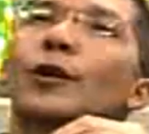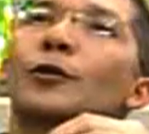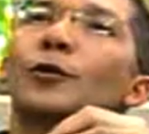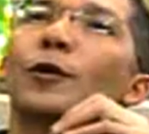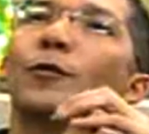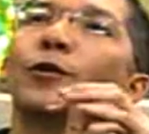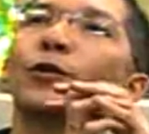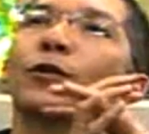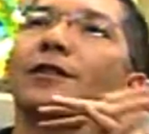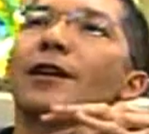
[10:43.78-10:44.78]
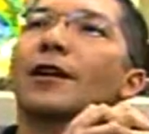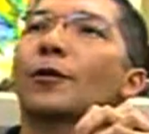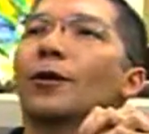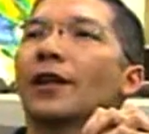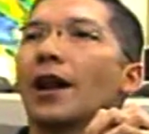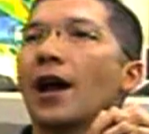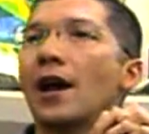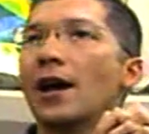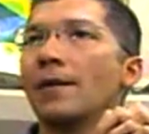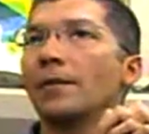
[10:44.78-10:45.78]
creo que todo el mundo
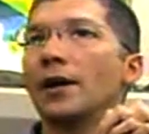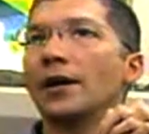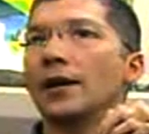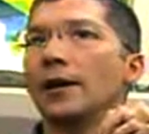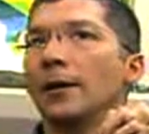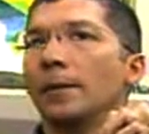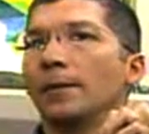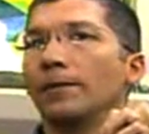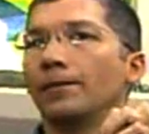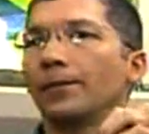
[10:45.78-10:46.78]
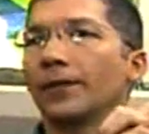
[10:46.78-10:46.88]
recordará em,